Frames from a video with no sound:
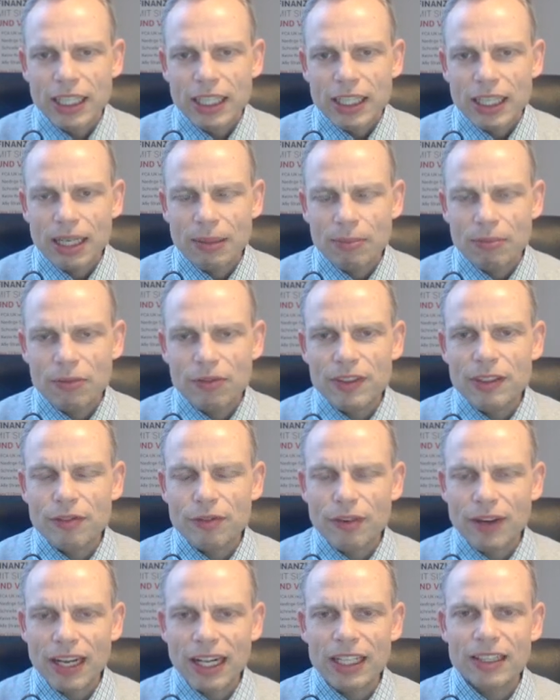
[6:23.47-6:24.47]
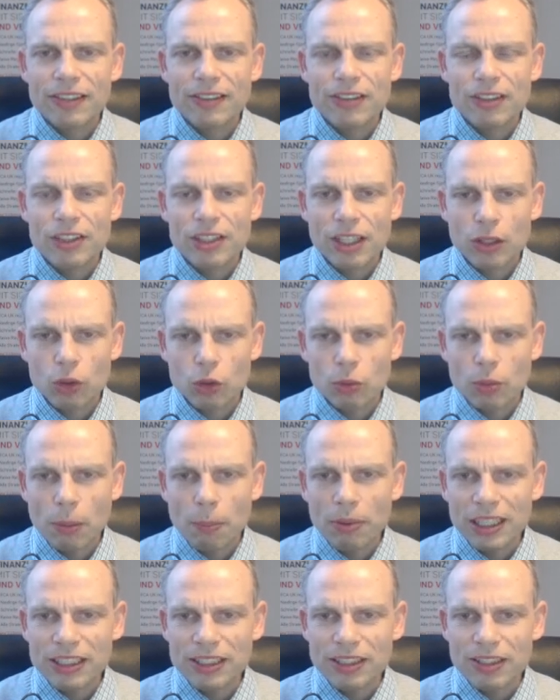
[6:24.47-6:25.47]
Ähm, wie verhält es sich darüber?
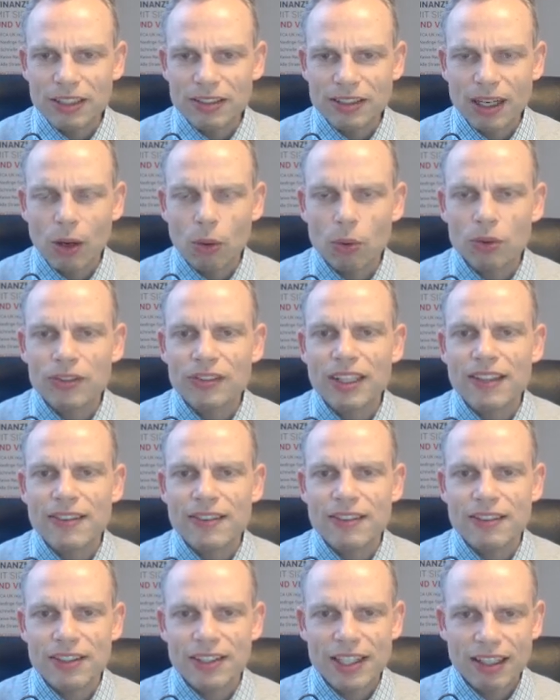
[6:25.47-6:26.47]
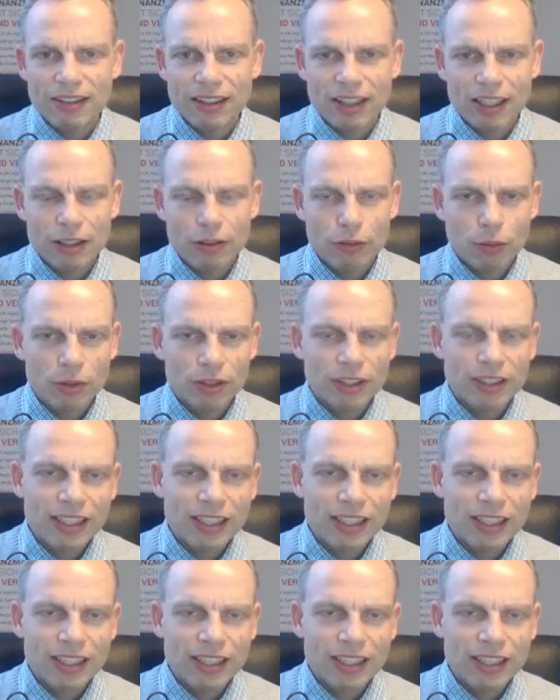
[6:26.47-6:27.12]
Bricht das raus? Setzt sich der Trend fort?